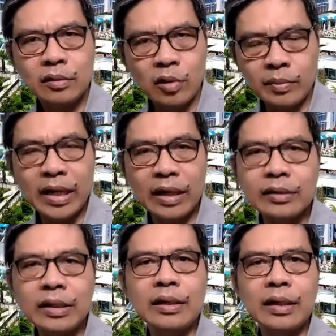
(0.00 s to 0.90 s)

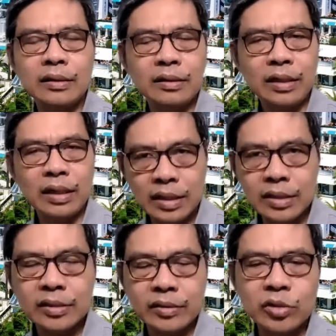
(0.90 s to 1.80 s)
culminating in
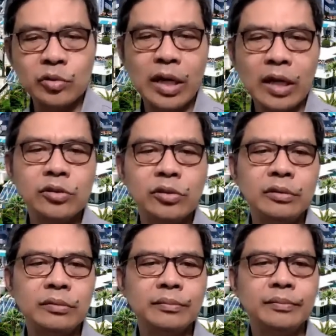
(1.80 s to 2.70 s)
his
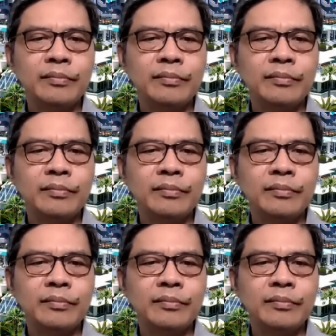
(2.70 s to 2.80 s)
resurrection.